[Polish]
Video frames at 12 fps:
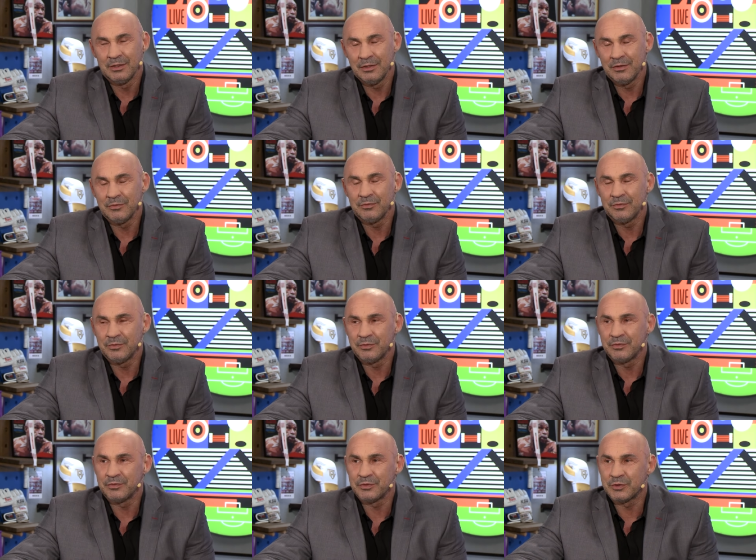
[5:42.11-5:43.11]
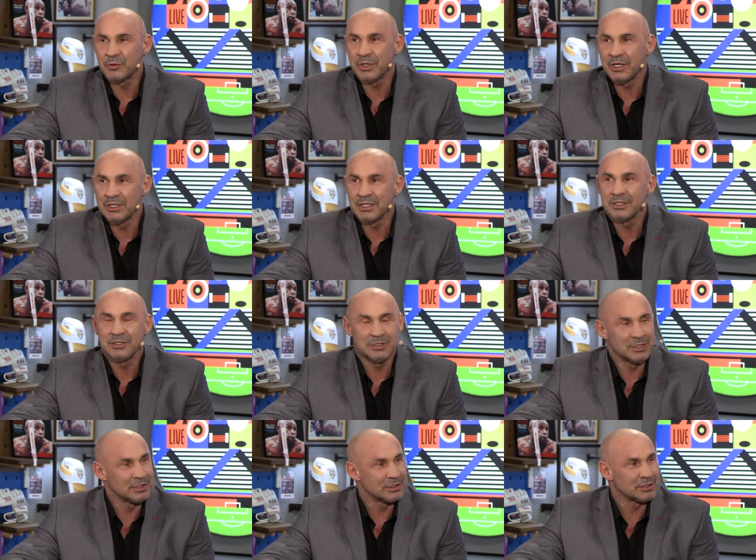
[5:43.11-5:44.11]
no, szukali jakichś
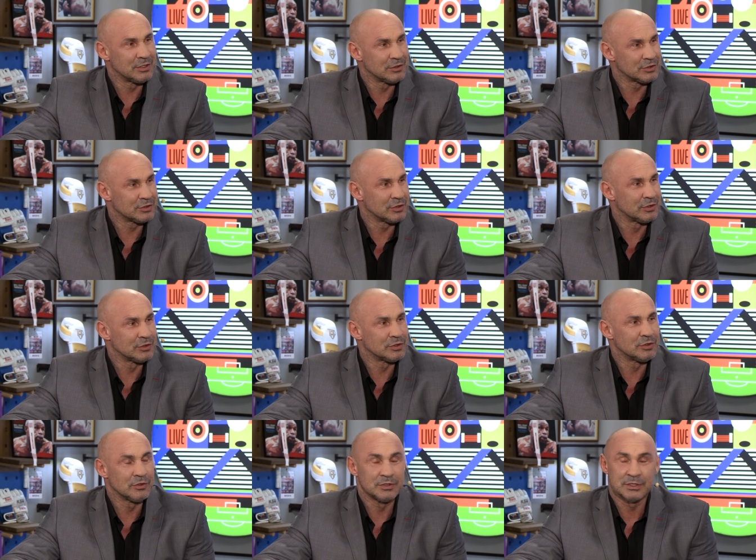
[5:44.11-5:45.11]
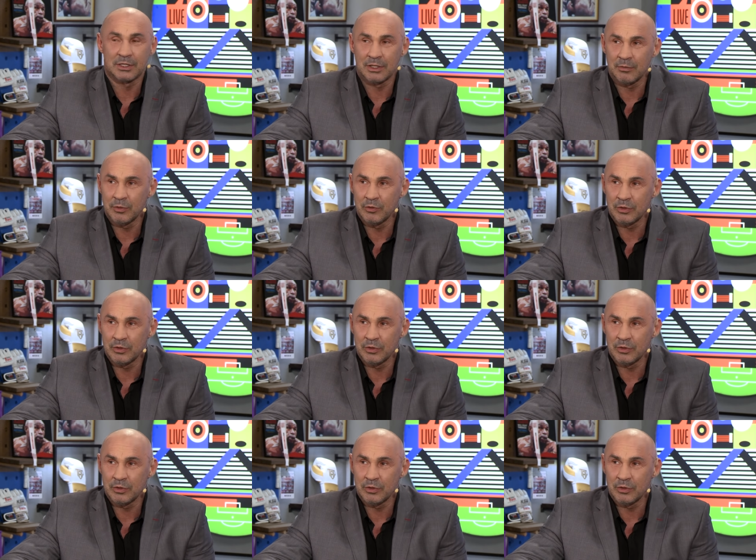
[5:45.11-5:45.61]
dziadowskich oszczędności. On zagrabiał